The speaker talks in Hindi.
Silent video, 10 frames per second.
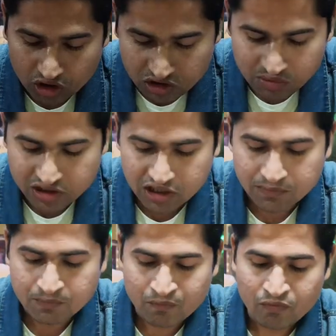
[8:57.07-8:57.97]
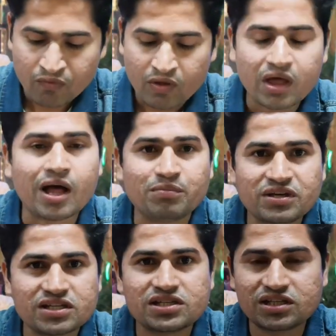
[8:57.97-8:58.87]
बहुत ही बढ़िया है
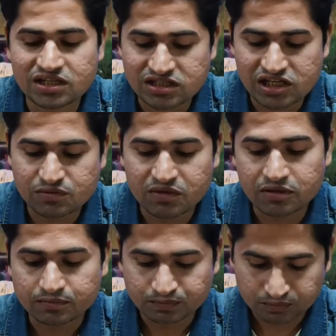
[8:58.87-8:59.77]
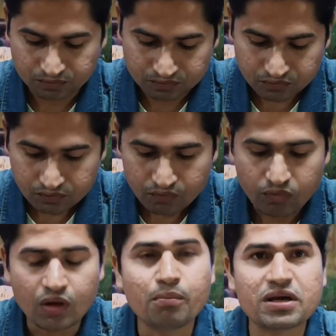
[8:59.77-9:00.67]
काफ़ी अच्छी तरह से इसमें
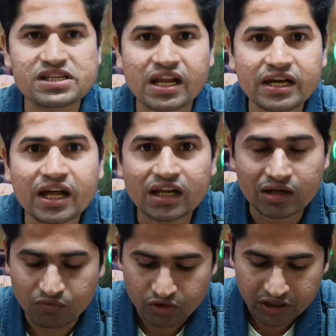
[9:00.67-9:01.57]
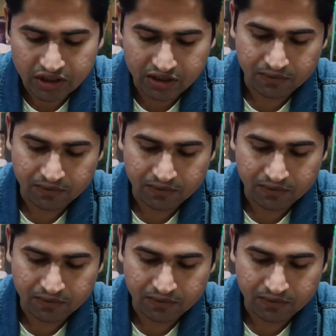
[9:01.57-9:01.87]
मसाले डाल के भुने गए